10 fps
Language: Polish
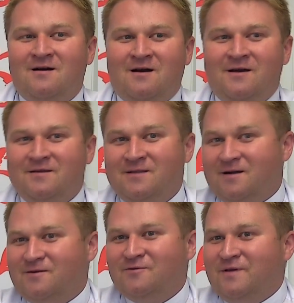a,
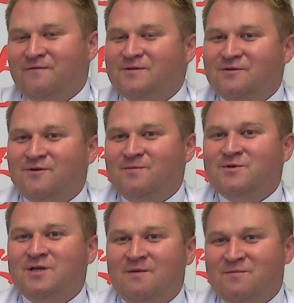jednak tutaj funkcjonujemy,
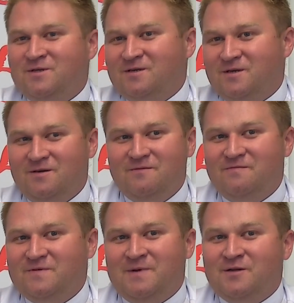żyjemy dzięki
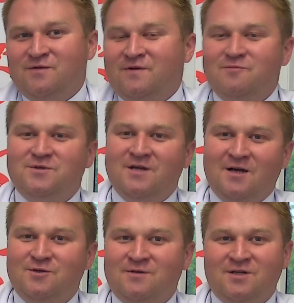wsparciu wielu
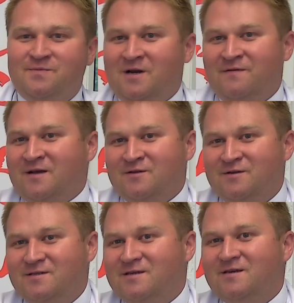przyjaciół, także parafii
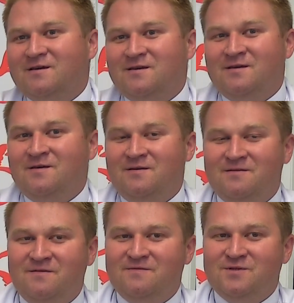katolickich i,
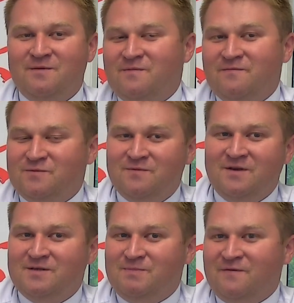i, i żyjemy
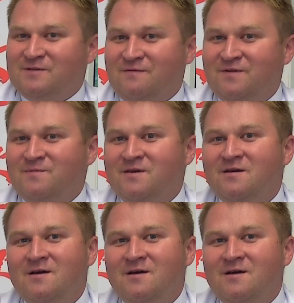wspólnie z prawosławnymi.